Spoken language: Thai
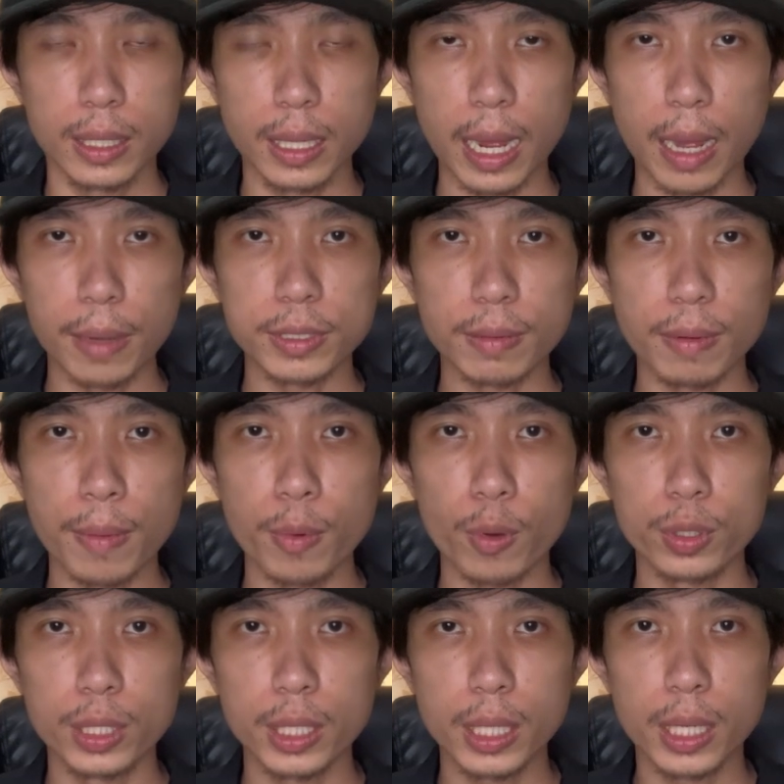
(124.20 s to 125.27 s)
นะครับสำหรับค
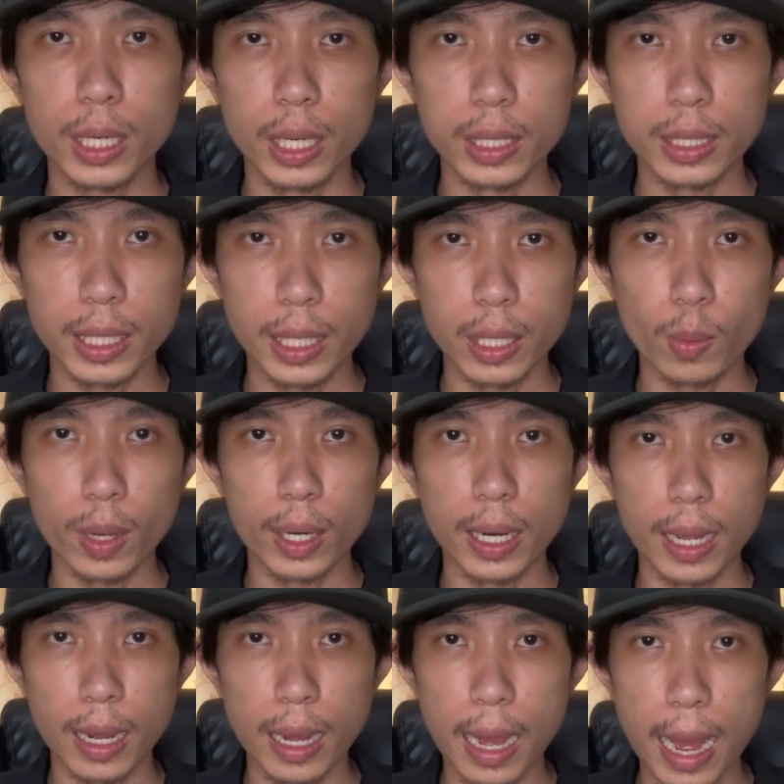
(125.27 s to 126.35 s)
นที่เกิดในวัน
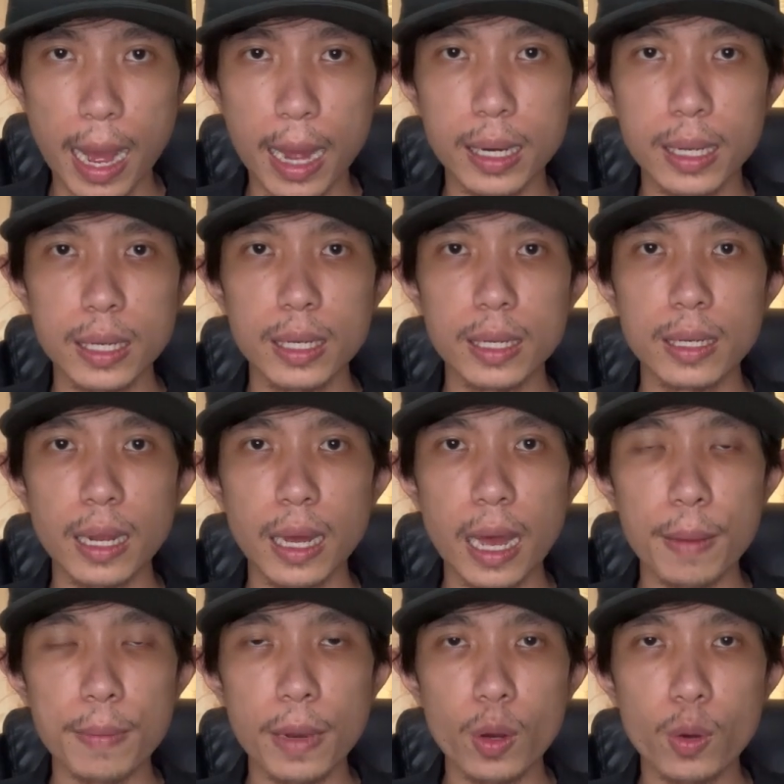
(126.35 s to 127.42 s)
อังคารนะค
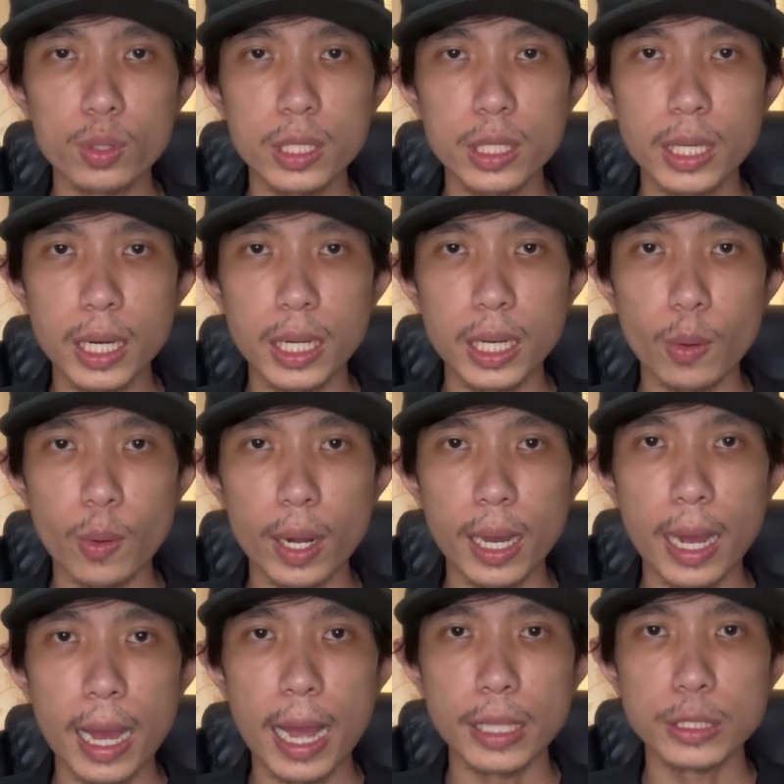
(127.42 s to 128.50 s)
รับ แล้วคนที่เกิดในวัน
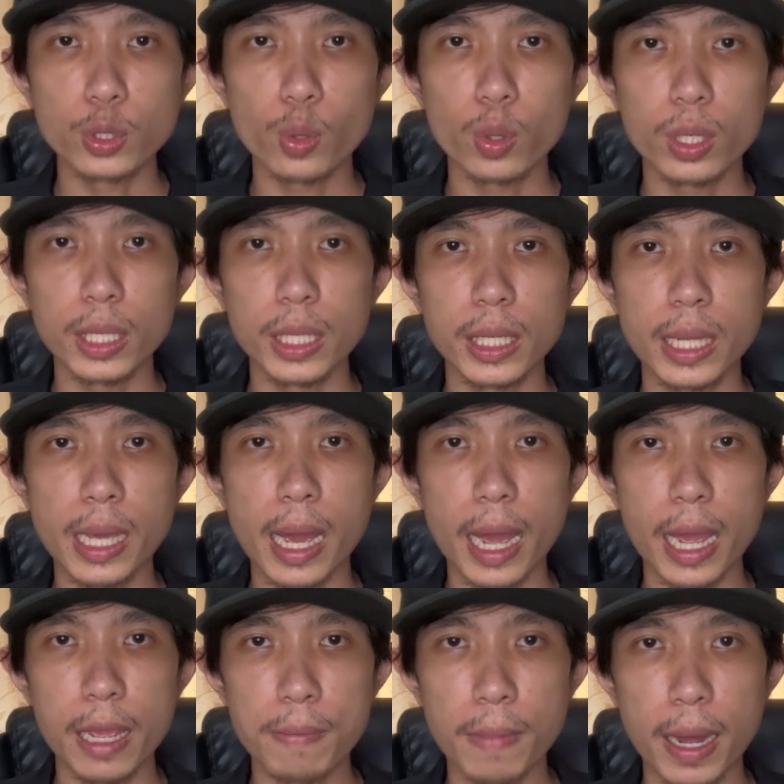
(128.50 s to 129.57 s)
อังคารช่วงนี้เนี่ย
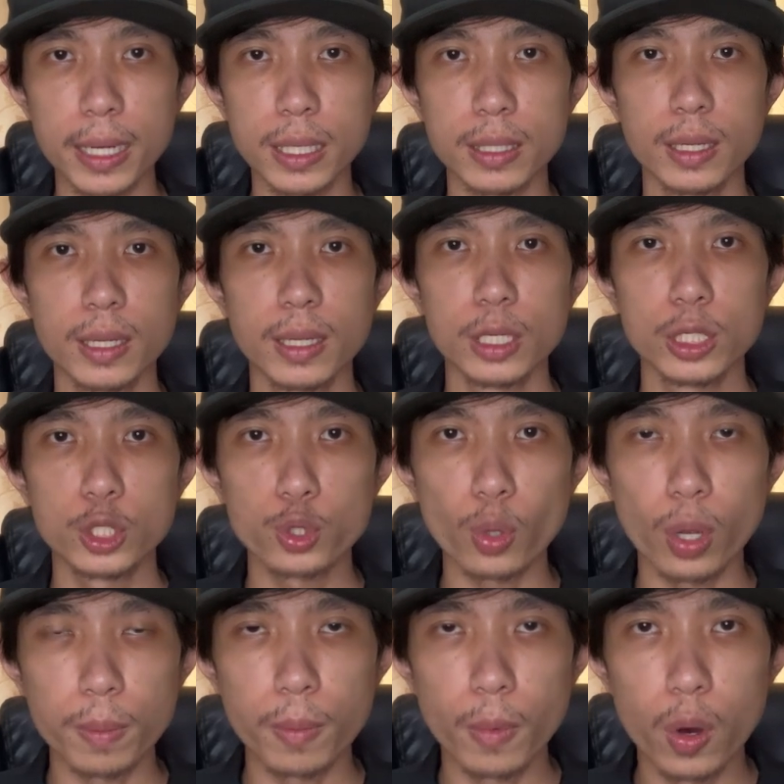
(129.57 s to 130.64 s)
ให้มันส
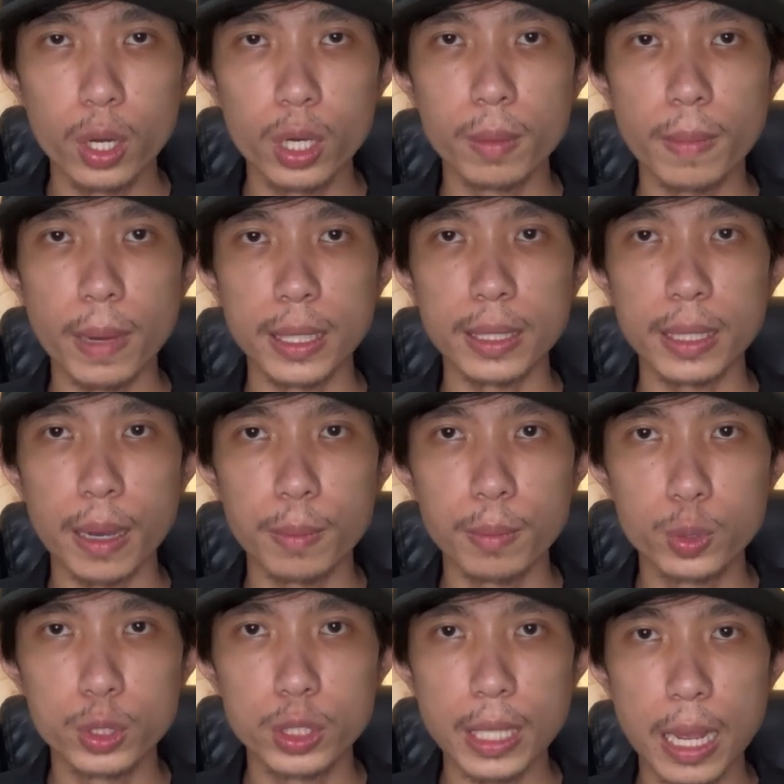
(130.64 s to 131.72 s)
วดมนต์มันทำ
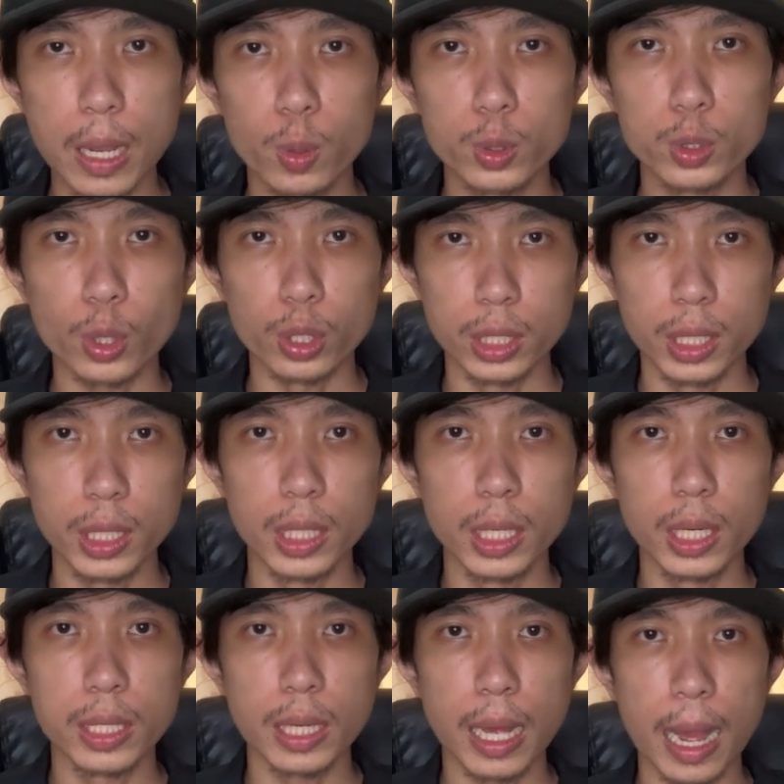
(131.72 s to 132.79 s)
บุญสร้างกุศลเย
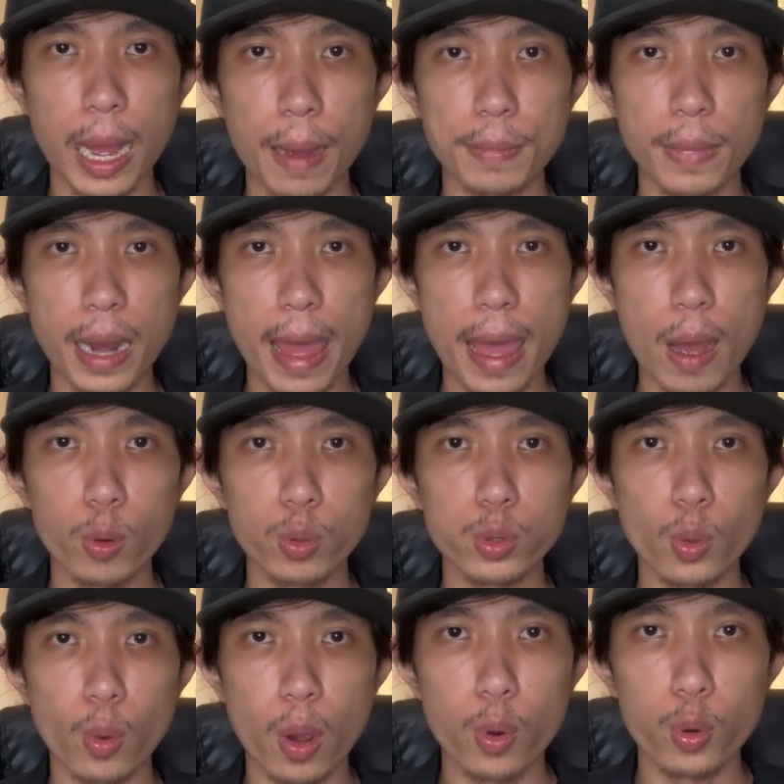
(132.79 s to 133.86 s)
อะๆนะครับ แล้ว
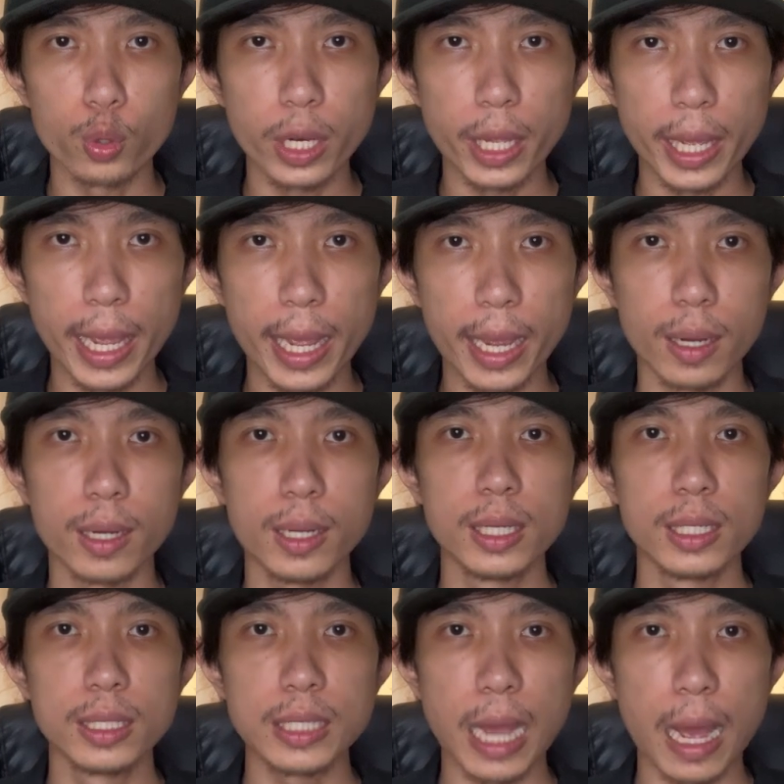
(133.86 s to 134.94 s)
ตัวคุณเอง
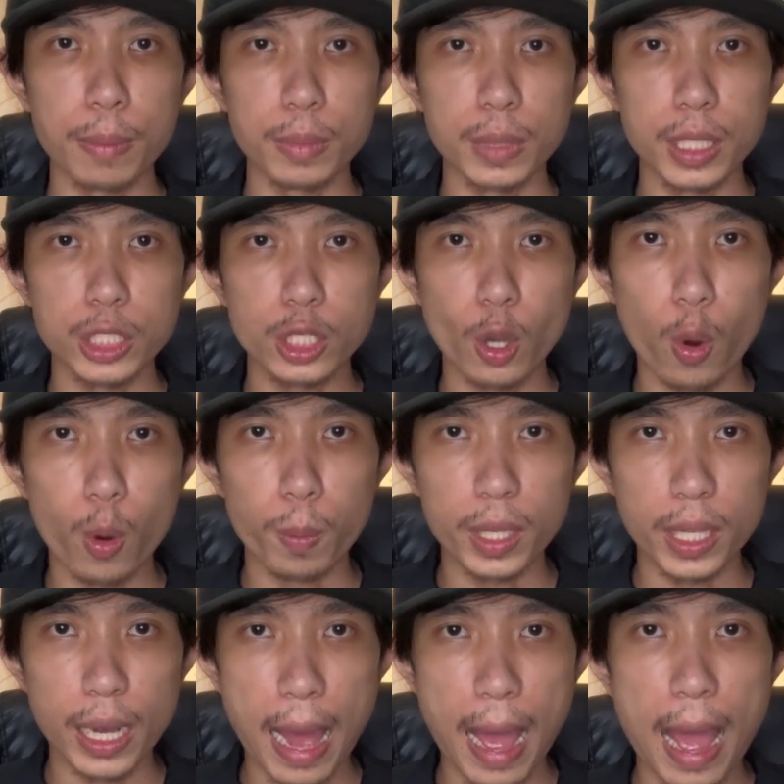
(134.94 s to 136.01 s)
จะมีโชค
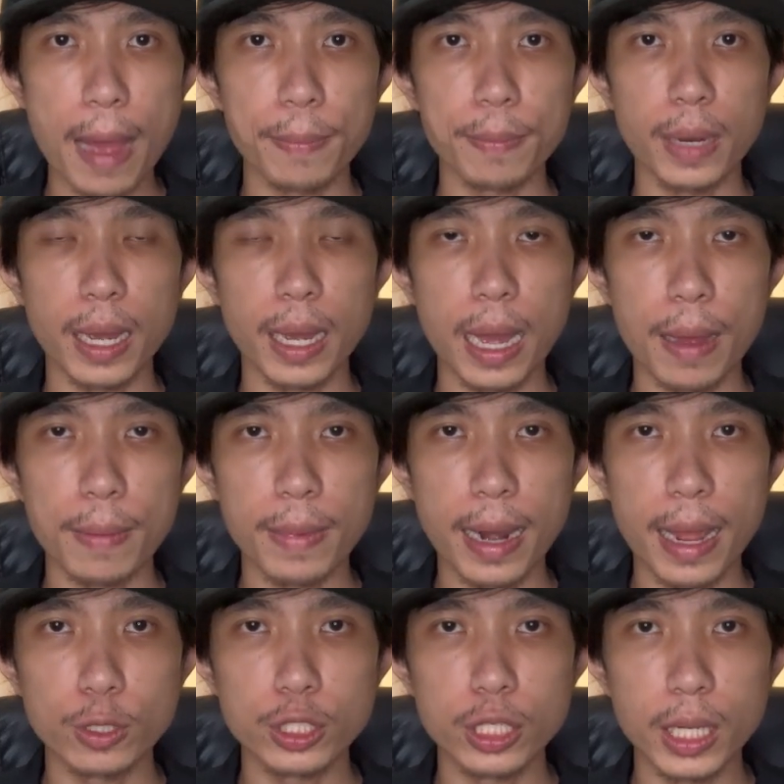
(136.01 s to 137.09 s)
มีลาบนะครับ
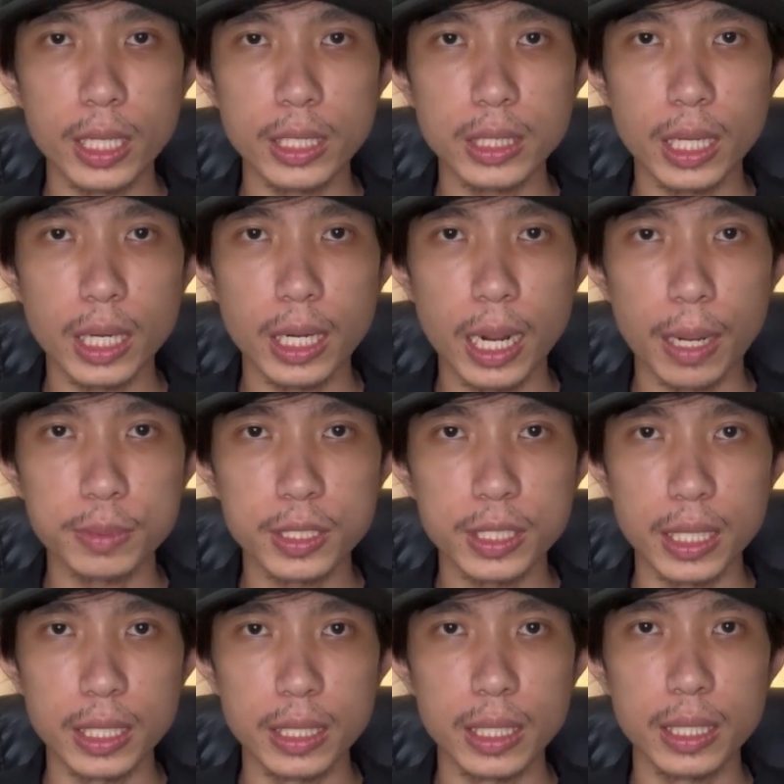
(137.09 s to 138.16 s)
แล้วจะได้เจอกับ
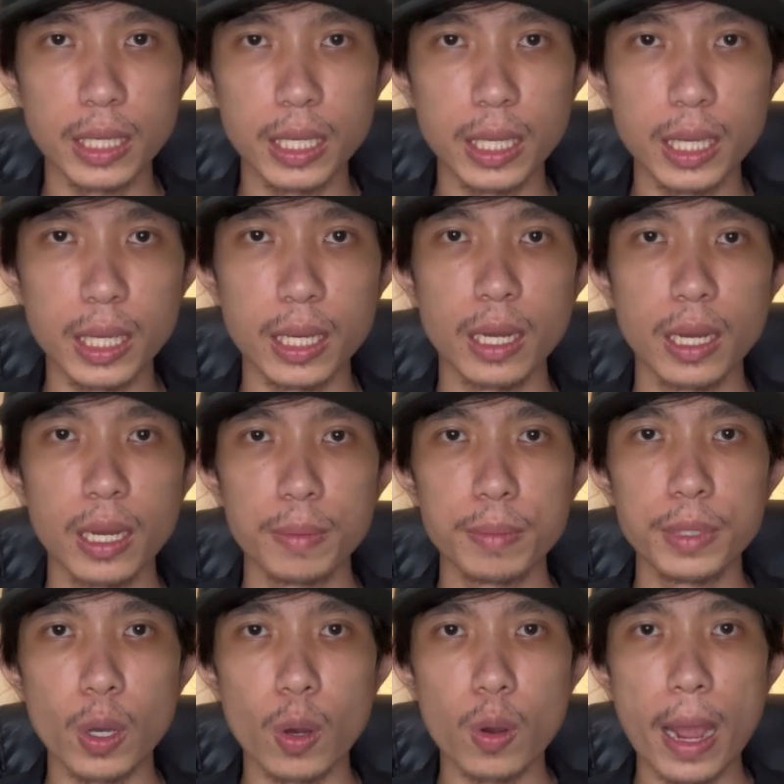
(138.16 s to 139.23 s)
สิ่ง
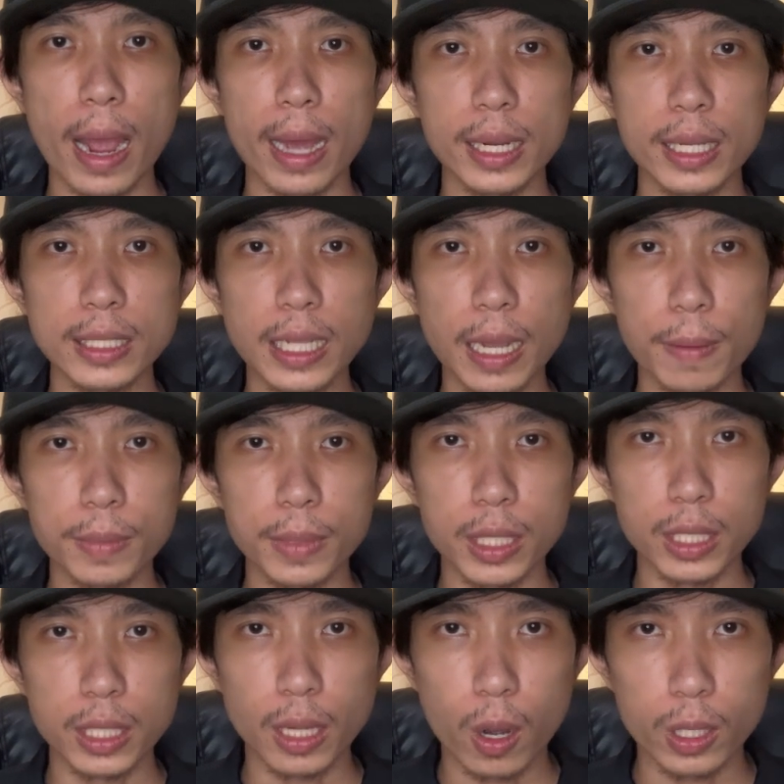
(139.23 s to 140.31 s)
ดีๆ มีโอกาสได้จับ
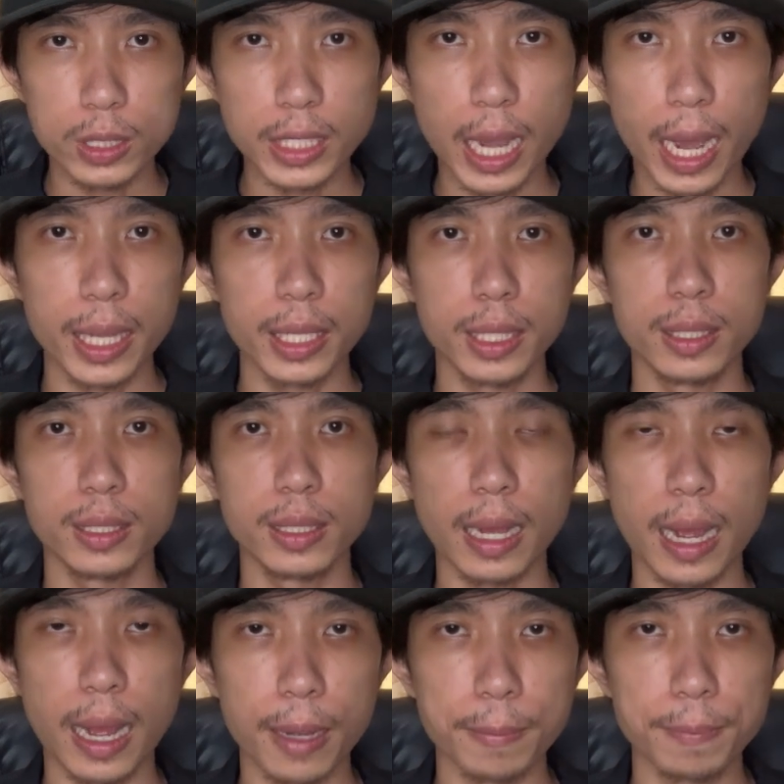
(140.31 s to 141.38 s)
เงินก้อนใหญ่
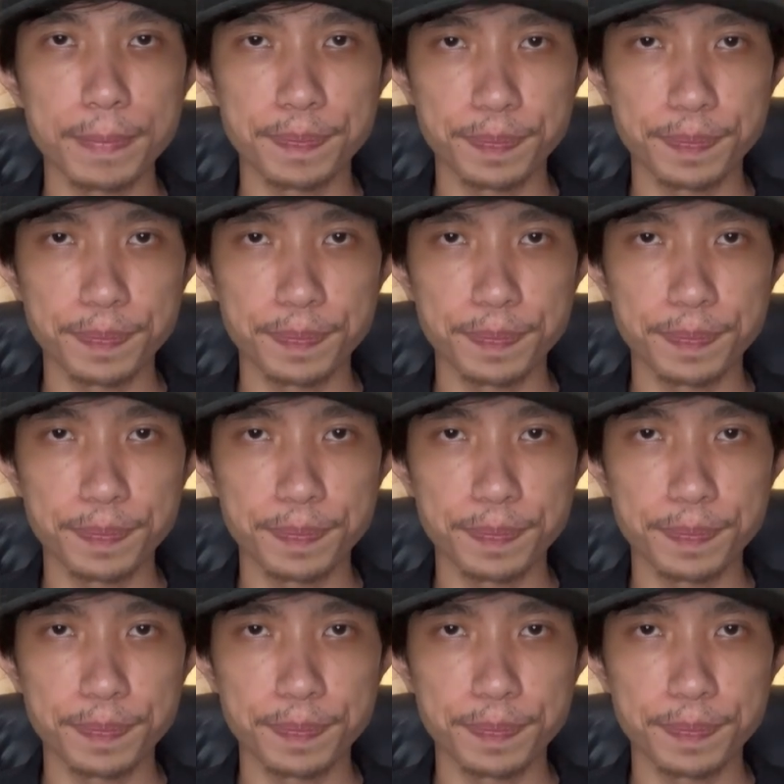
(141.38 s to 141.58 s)
นะครับ